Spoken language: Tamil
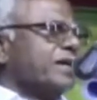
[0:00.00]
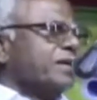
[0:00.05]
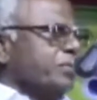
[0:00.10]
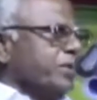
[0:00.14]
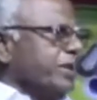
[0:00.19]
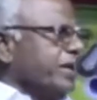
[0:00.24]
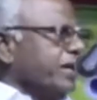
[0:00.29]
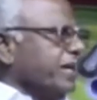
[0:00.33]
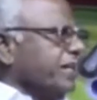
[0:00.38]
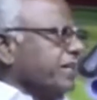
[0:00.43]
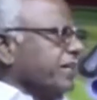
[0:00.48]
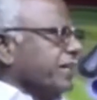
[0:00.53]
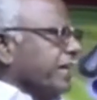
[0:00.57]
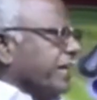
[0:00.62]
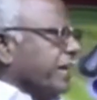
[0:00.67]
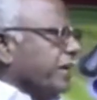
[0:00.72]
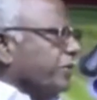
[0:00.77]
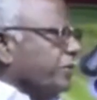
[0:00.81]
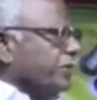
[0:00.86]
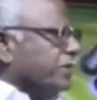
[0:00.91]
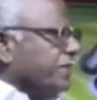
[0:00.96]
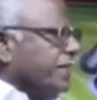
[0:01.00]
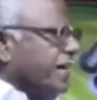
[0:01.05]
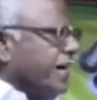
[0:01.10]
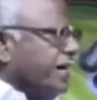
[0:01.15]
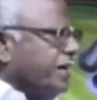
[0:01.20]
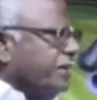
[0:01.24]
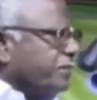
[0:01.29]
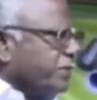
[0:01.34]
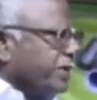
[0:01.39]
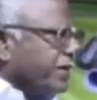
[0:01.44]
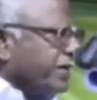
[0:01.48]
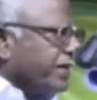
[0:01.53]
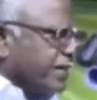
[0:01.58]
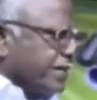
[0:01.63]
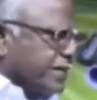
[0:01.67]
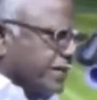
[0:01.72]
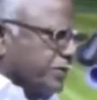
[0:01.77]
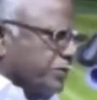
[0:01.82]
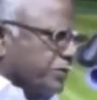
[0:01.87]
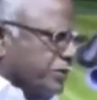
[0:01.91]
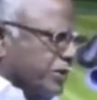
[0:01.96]
பிறகு இந்த இருநூத்தி ஆறு
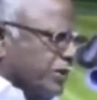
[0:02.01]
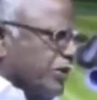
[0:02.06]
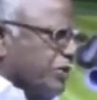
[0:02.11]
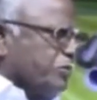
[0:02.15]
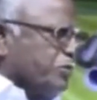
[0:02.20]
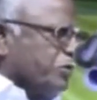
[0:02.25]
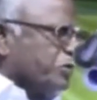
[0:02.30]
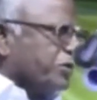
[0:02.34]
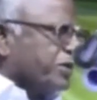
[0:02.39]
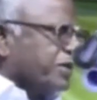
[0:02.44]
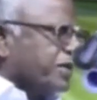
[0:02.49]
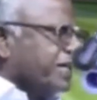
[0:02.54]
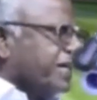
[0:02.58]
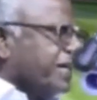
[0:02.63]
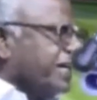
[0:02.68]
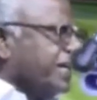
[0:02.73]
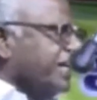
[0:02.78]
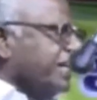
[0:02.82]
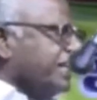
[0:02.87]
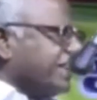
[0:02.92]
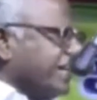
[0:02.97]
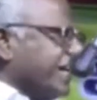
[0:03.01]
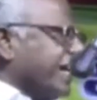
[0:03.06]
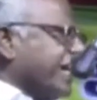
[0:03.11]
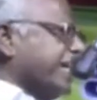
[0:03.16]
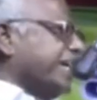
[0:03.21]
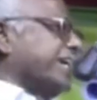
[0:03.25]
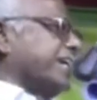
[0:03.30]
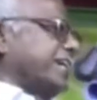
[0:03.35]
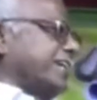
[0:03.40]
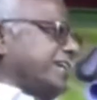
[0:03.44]
பேருக்கு உத்தரவு போடுவதற்கு என்ன தடை